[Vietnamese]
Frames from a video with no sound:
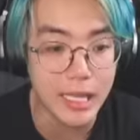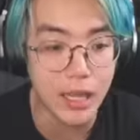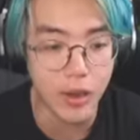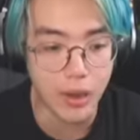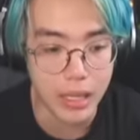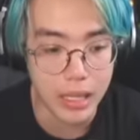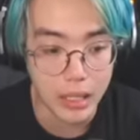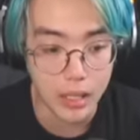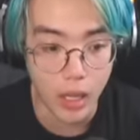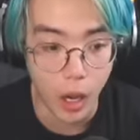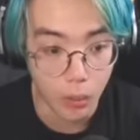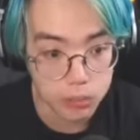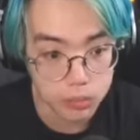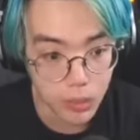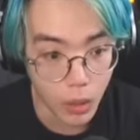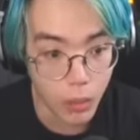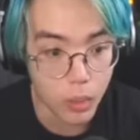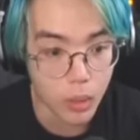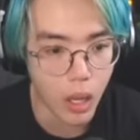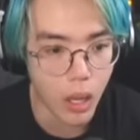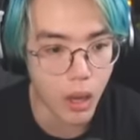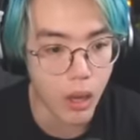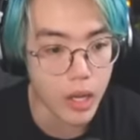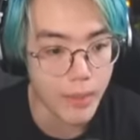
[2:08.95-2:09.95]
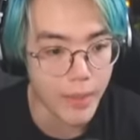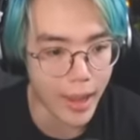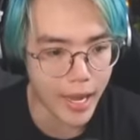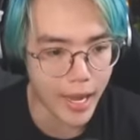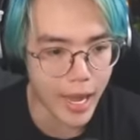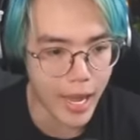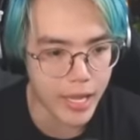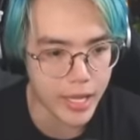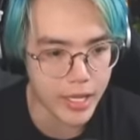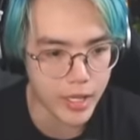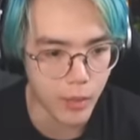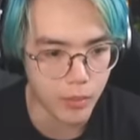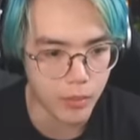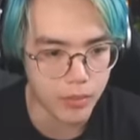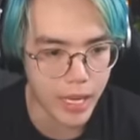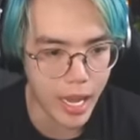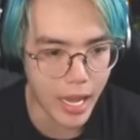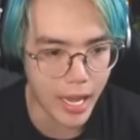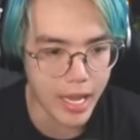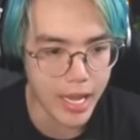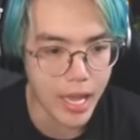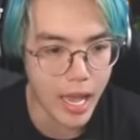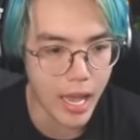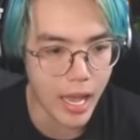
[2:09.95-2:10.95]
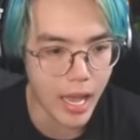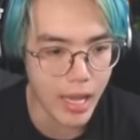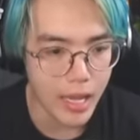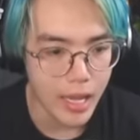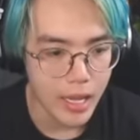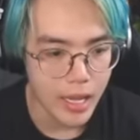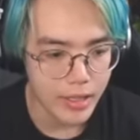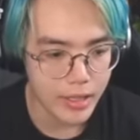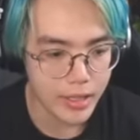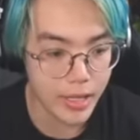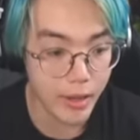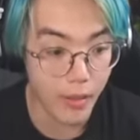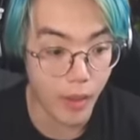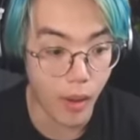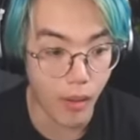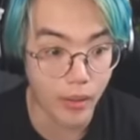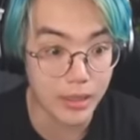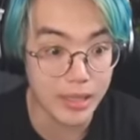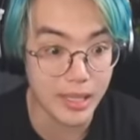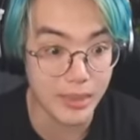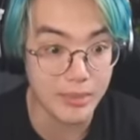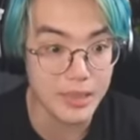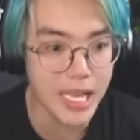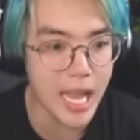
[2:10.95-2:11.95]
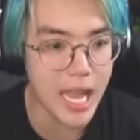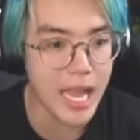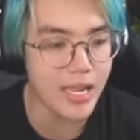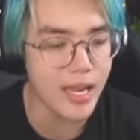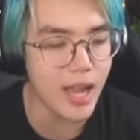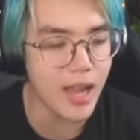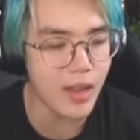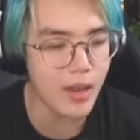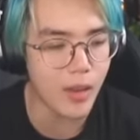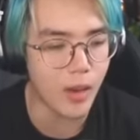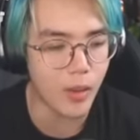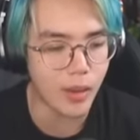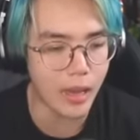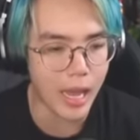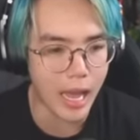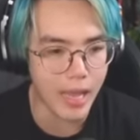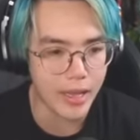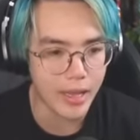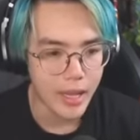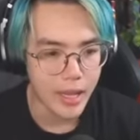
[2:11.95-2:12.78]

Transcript: gọi là cột thu lôi bạn ơi dùng để chịu à, hồi sấm sét đó ok